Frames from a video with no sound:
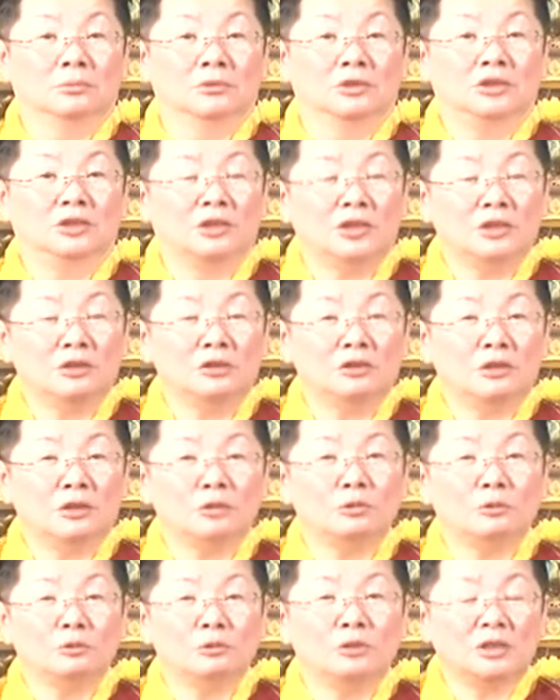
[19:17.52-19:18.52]
心
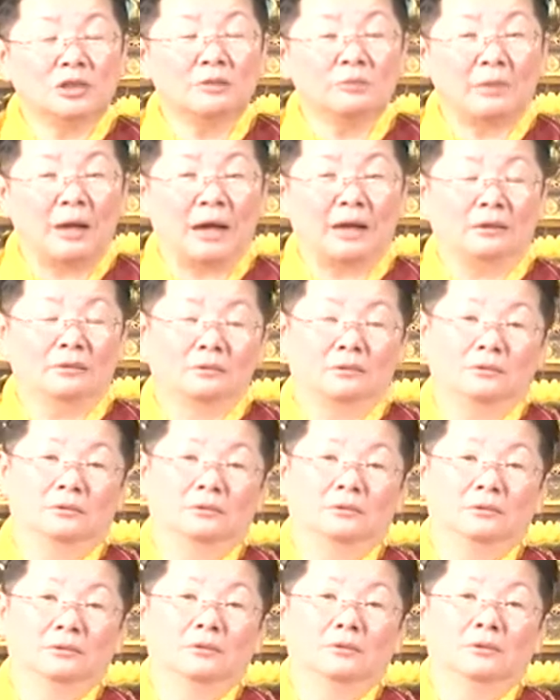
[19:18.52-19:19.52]
胸如芝麻，
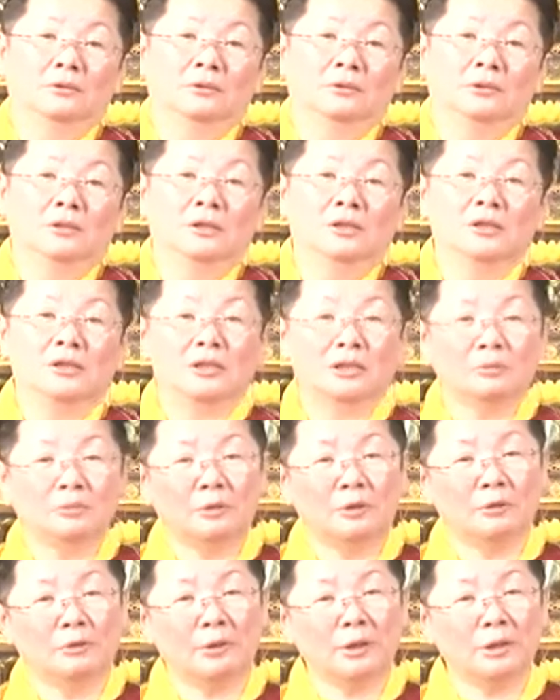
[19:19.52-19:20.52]
怎
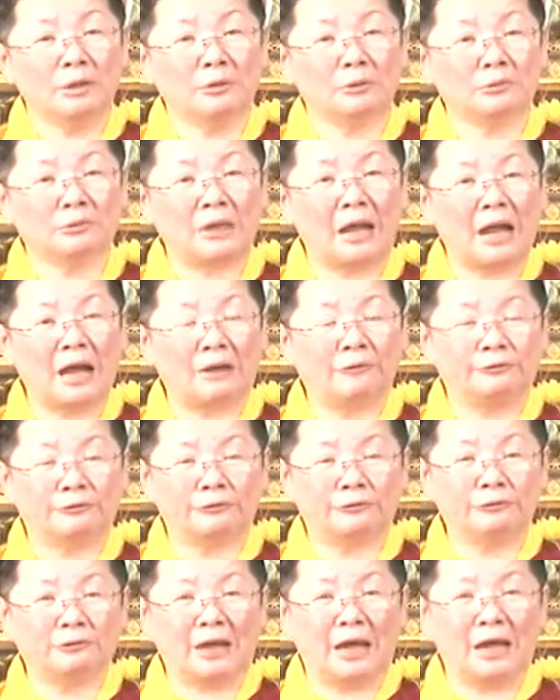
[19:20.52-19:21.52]
么会有大
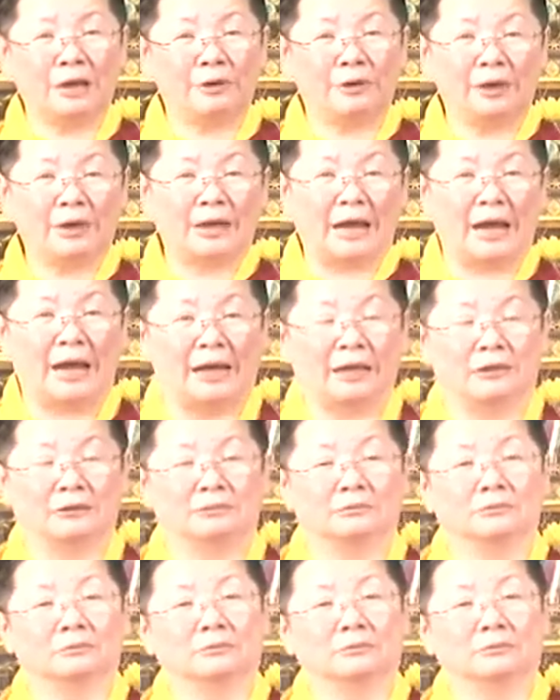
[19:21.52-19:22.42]
福大慧来？